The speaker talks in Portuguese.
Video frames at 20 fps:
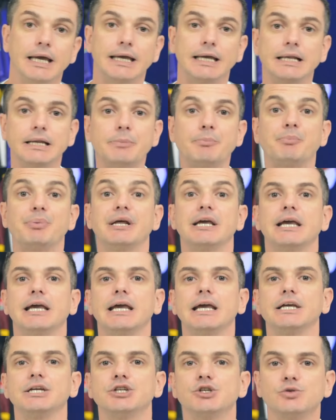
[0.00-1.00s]
Ele
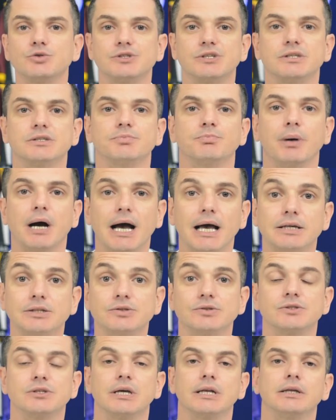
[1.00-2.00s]
preenche os
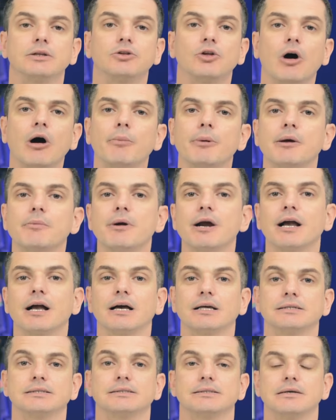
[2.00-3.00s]
espaços, ele dobra a
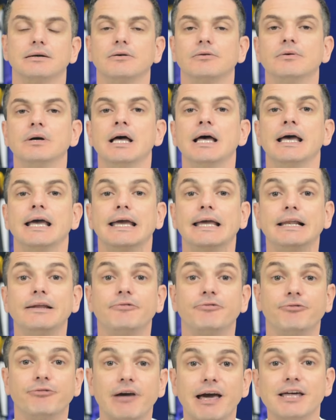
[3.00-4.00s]
marcação, ele
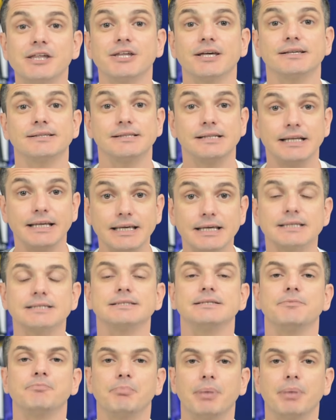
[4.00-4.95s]
fecha as linhas de